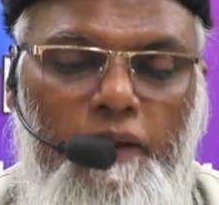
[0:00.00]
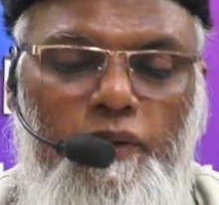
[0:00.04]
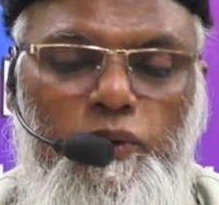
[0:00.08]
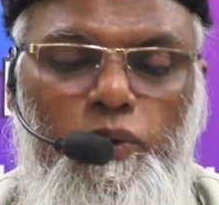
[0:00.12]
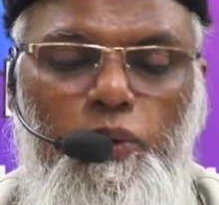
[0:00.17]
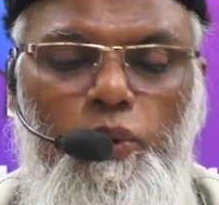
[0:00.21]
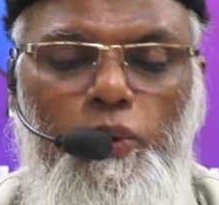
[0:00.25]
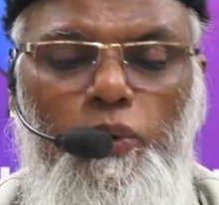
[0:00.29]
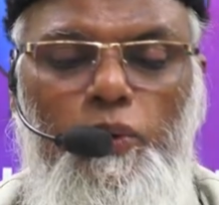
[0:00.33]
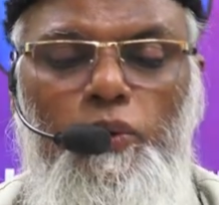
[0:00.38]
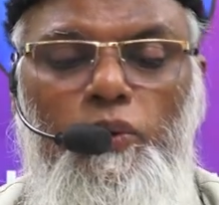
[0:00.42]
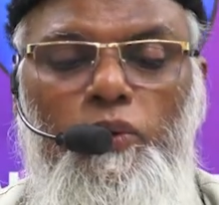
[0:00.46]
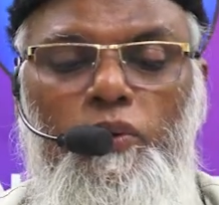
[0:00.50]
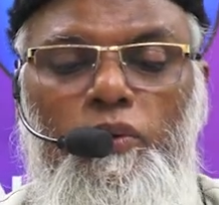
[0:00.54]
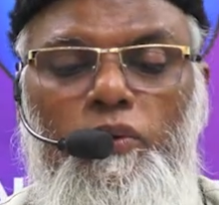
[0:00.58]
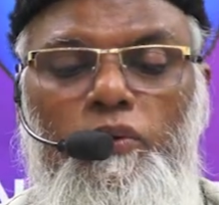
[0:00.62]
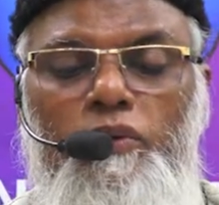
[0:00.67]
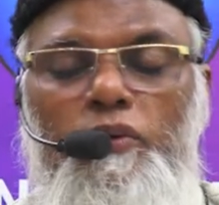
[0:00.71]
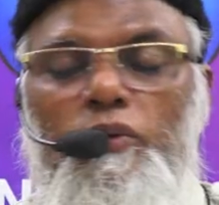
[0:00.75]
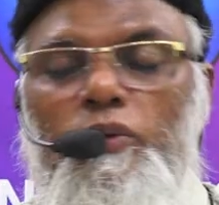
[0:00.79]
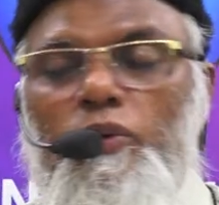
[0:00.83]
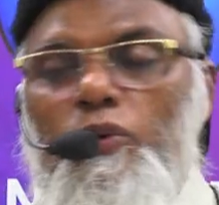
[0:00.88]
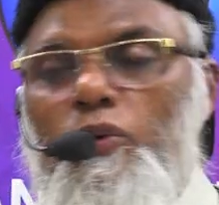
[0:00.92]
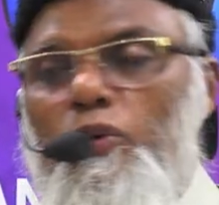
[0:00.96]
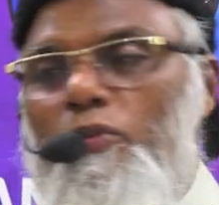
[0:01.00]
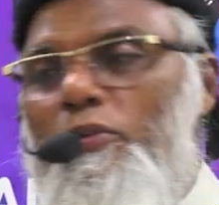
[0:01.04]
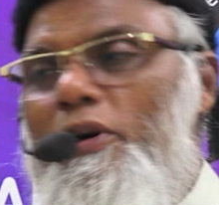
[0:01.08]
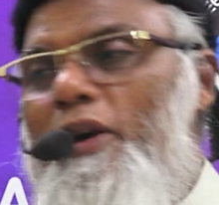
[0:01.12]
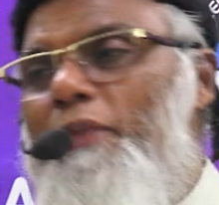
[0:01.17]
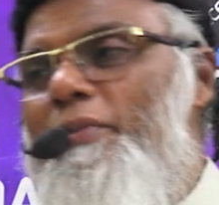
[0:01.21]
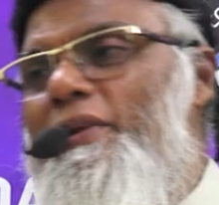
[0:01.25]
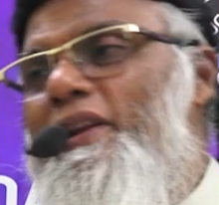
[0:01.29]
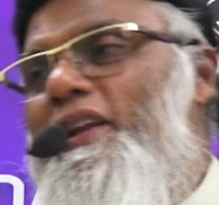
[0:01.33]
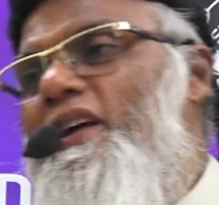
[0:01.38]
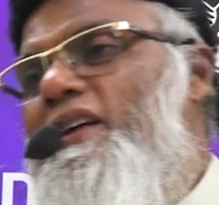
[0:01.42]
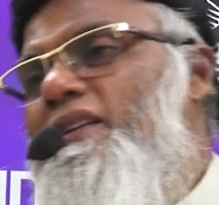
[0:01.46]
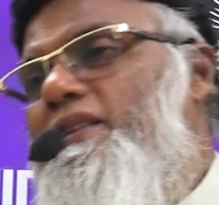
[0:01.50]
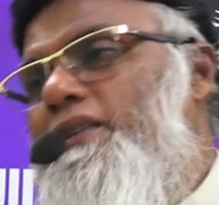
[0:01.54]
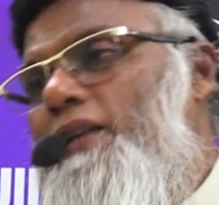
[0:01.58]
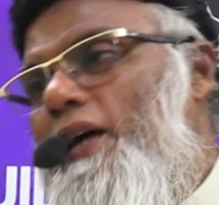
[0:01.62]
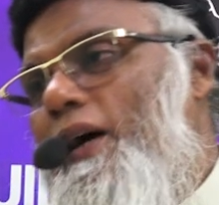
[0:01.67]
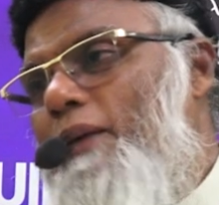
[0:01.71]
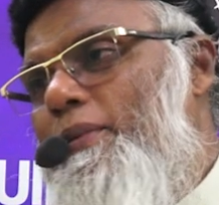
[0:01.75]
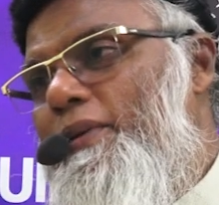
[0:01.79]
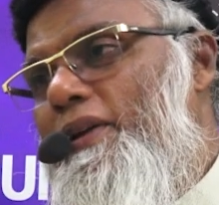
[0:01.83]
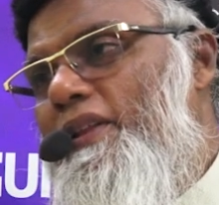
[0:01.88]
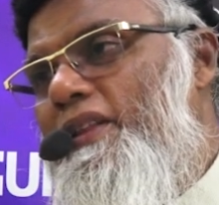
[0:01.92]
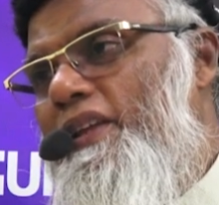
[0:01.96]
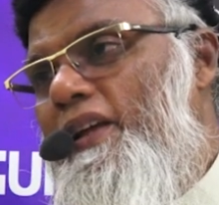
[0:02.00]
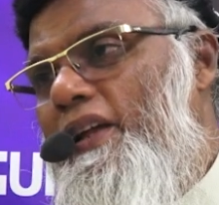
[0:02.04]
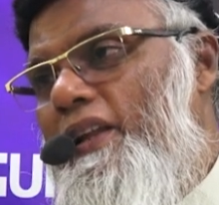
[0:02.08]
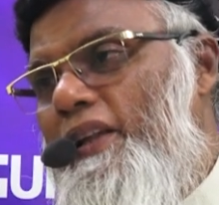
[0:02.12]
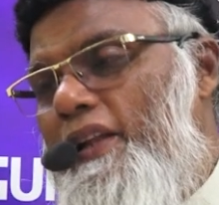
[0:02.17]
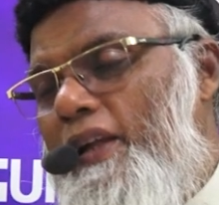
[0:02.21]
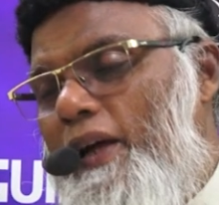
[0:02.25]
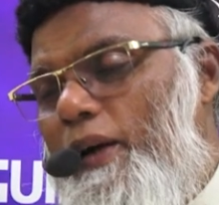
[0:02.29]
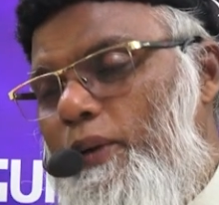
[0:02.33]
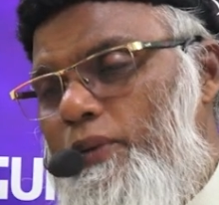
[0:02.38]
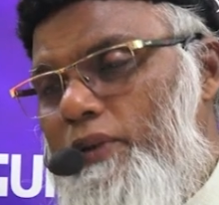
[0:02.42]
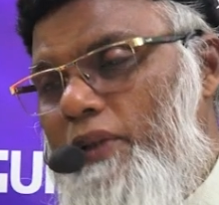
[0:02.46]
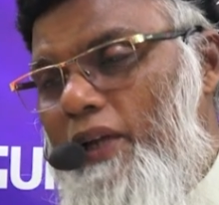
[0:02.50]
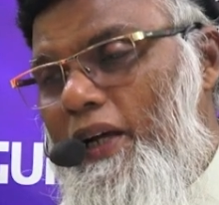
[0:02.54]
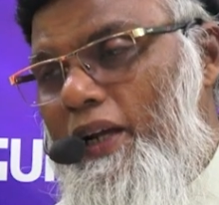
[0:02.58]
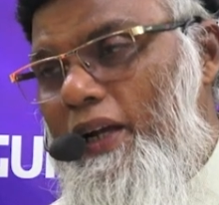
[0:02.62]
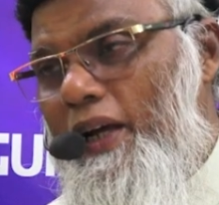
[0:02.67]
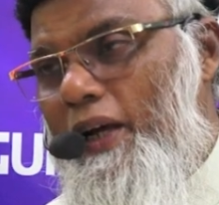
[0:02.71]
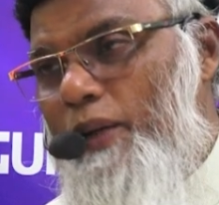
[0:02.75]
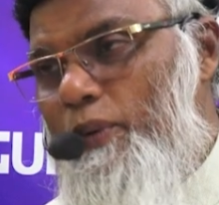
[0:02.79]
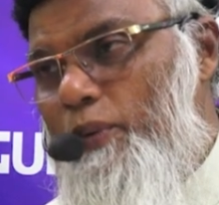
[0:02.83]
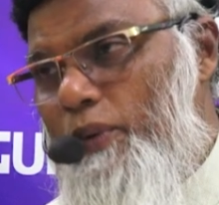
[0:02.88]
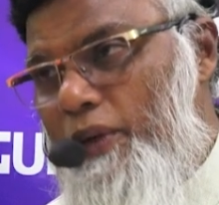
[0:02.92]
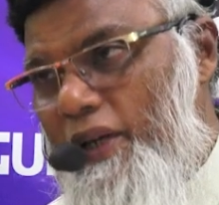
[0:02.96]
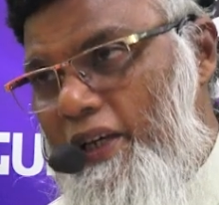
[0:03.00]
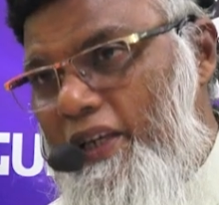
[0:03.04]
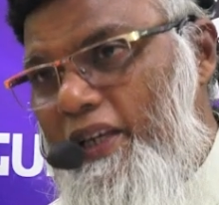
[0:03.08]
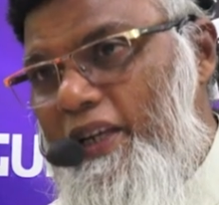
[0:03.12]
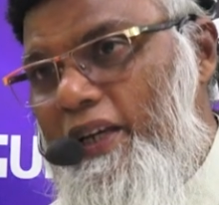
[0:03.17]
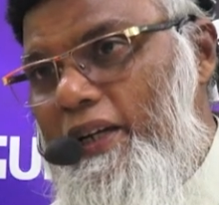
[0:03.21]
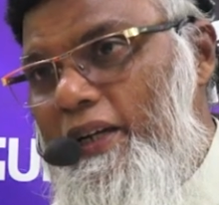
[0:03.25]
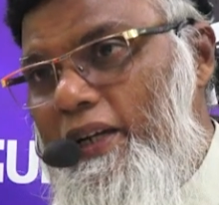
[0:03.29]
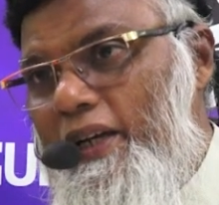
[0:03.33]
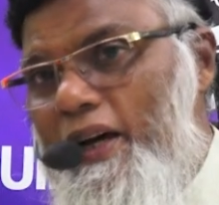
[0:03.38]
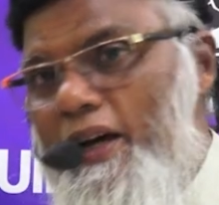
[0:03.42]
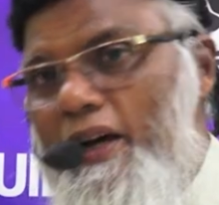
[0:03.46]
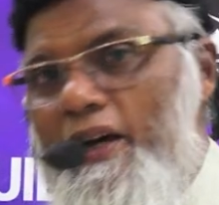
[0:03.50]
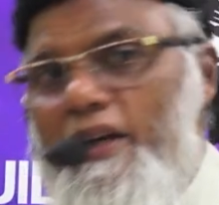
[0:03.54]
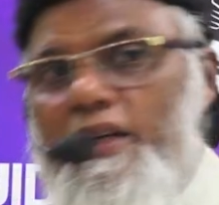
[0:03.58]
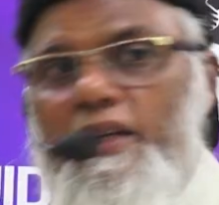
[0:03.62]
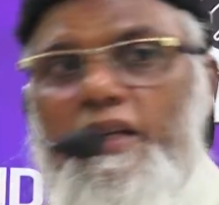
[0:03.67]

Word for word: तो उमर बिन खत्ताब रजी अल्लाह तु ये कहना